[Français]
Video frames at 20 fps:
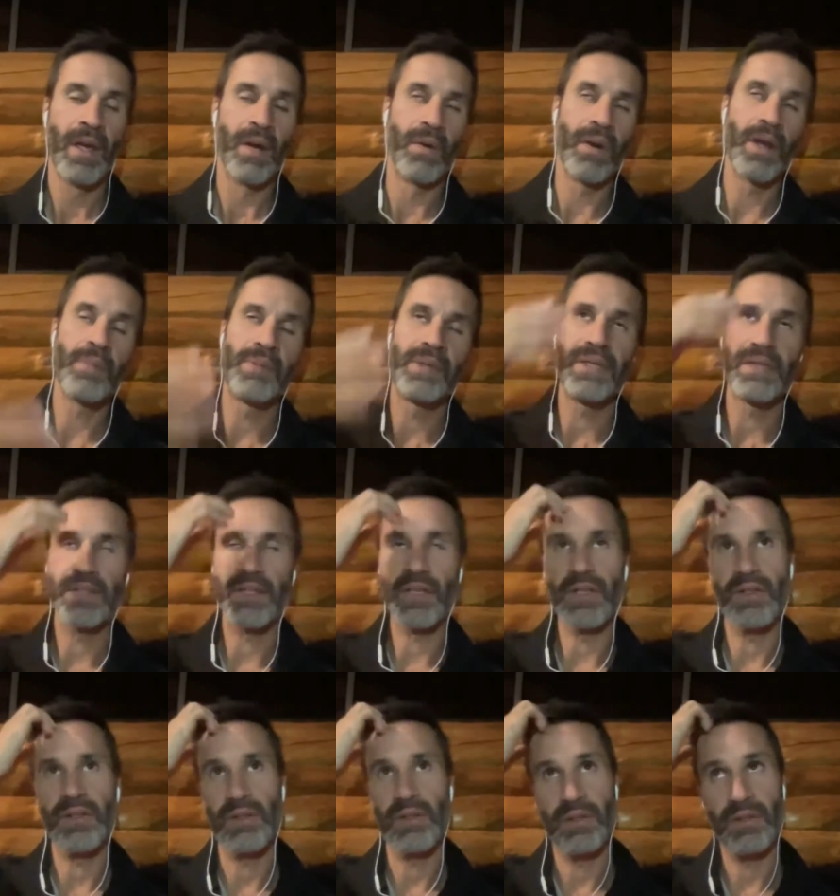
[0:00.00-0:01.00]
Oui, puis ce
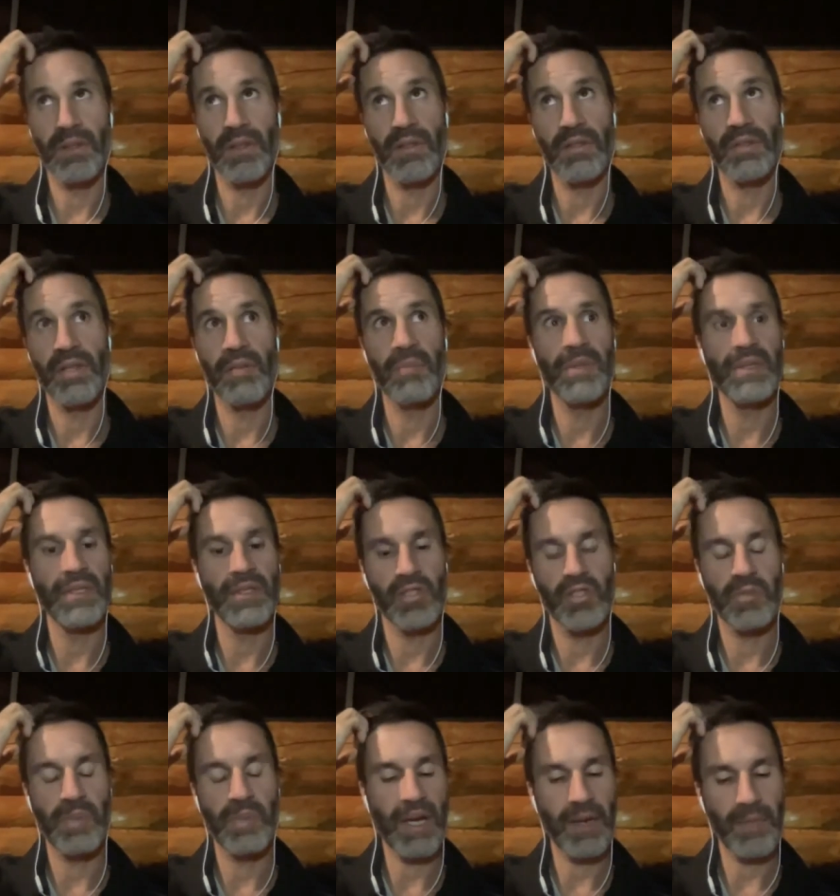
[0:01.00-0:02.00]
que, tu nommes là, c'est
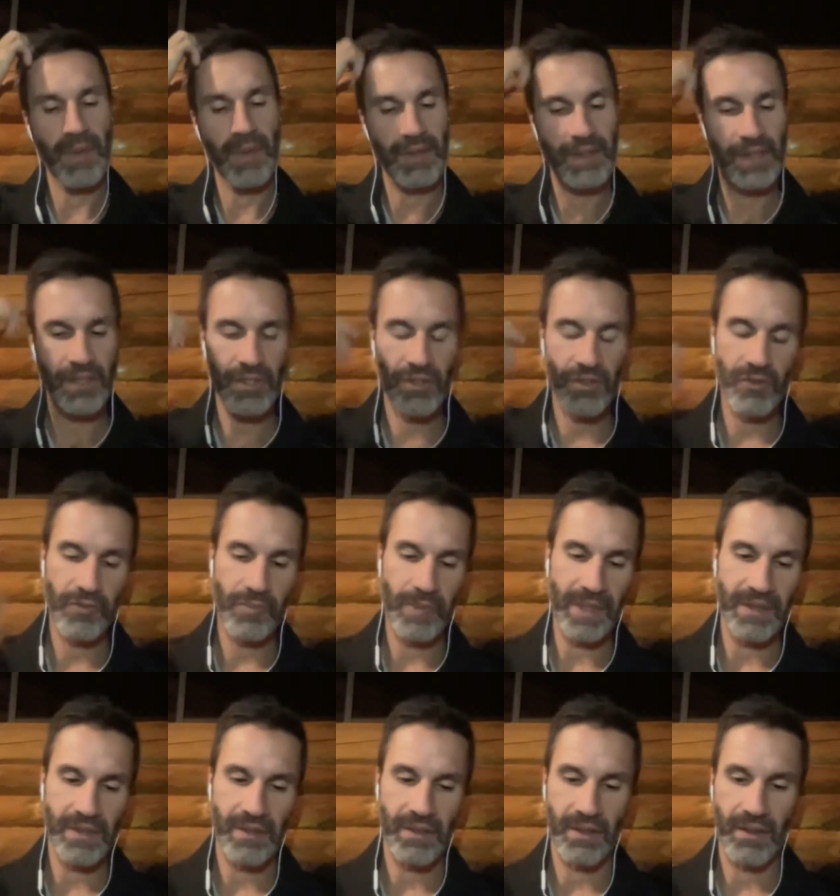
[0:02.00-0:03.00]
super important, je trouve,
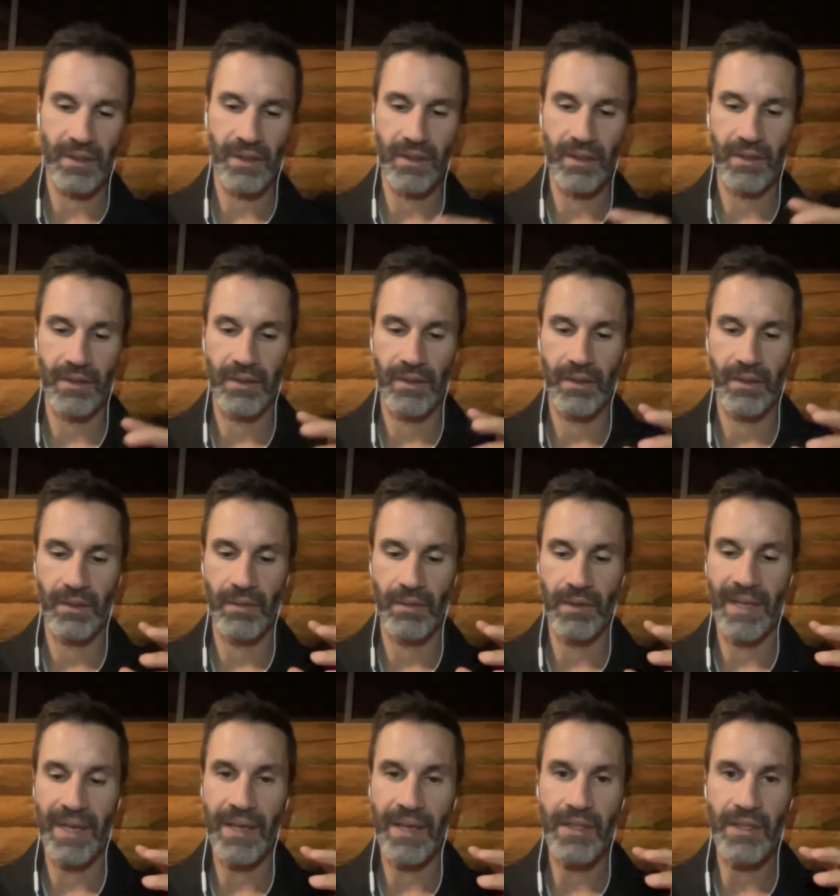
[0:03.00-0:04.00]
parce que
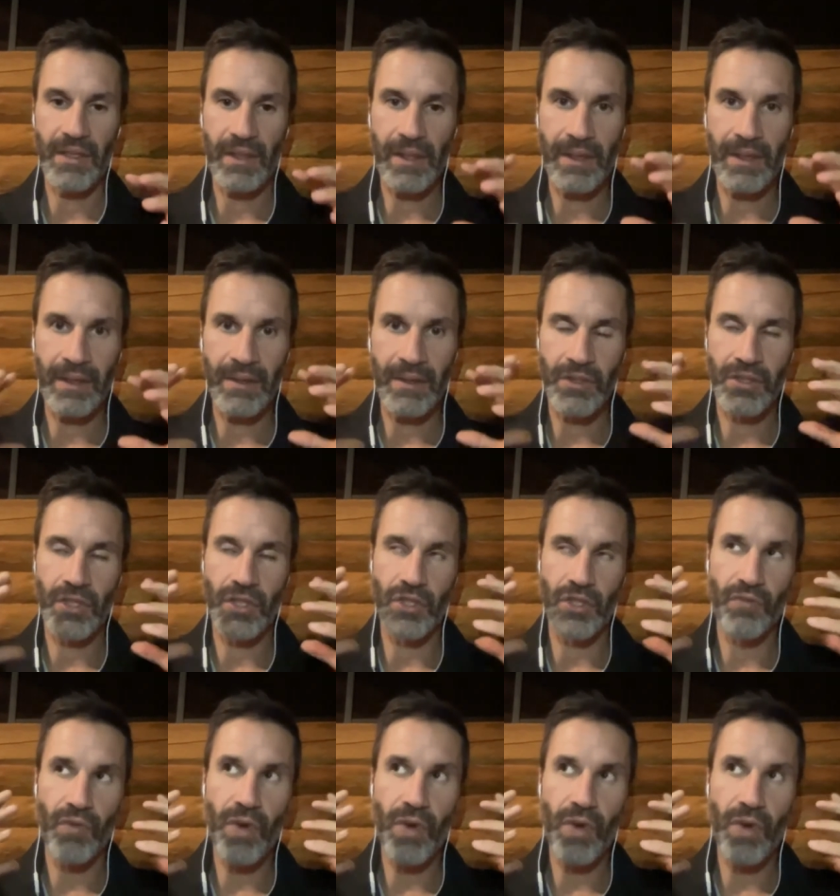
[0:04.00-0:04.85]
ce que je